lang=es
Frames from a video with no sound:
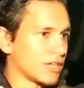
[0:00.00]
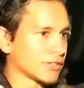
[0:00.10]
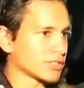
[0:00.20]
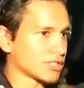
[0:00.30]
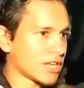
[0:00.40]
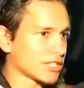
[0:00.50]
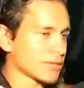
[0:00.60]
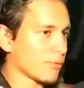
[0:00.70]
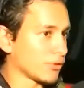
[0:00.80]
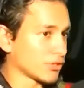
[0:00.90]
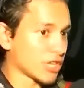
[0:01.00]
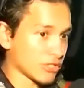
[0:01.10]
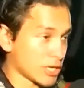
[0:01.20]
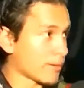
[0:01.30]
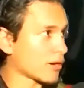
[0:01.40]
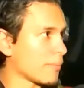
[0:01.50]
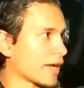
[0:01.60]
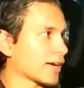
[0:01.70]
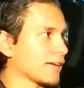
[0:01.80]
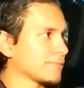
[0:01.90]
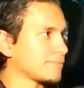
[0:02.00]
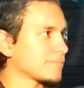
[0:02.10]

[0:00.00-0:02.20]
Entonces en ese momento se lo llevaron para acá.